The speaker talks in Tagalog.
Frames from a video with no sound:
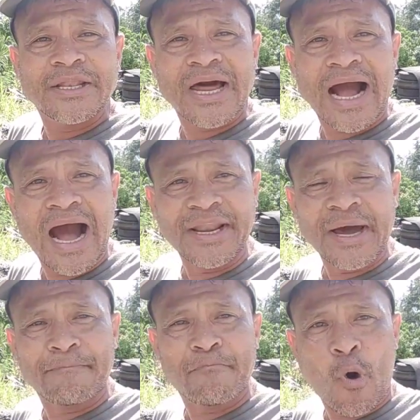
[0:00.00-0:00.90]

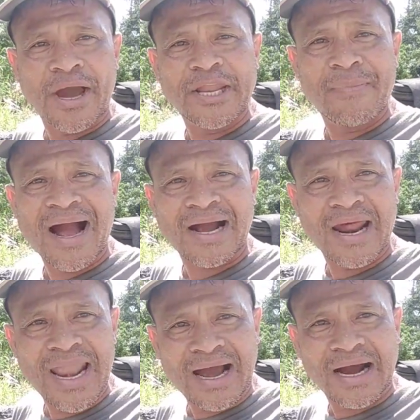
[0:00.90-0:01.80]
naghanap buhay ng mga
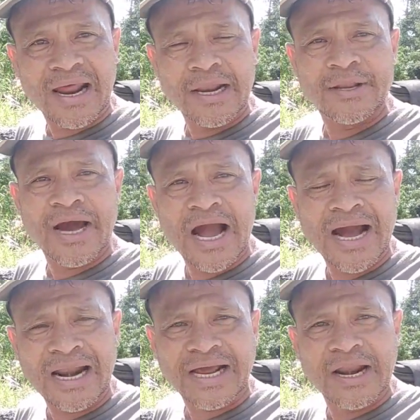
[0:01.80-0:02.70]
kalakal,
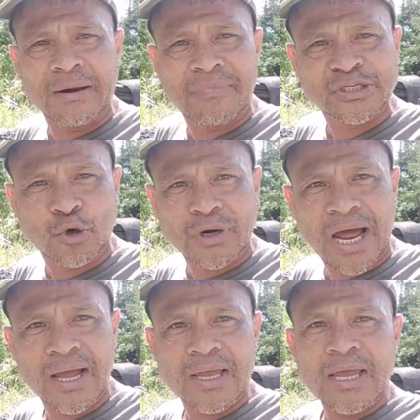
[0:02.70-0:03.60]
nangangalkal ng
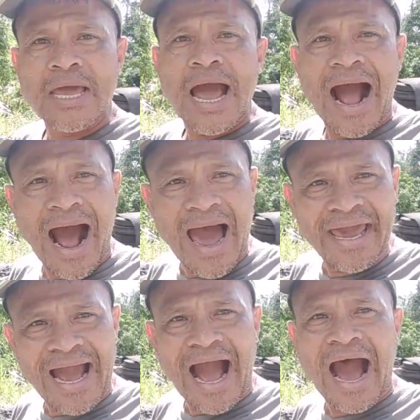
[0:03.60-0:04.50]
basura, ay
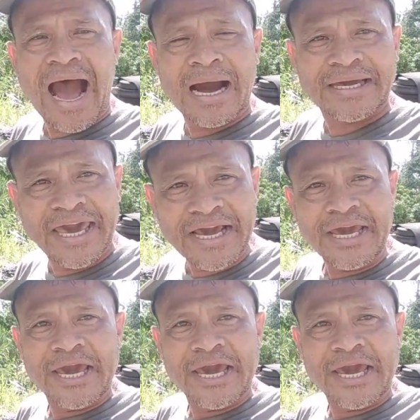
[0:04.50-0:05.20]
aking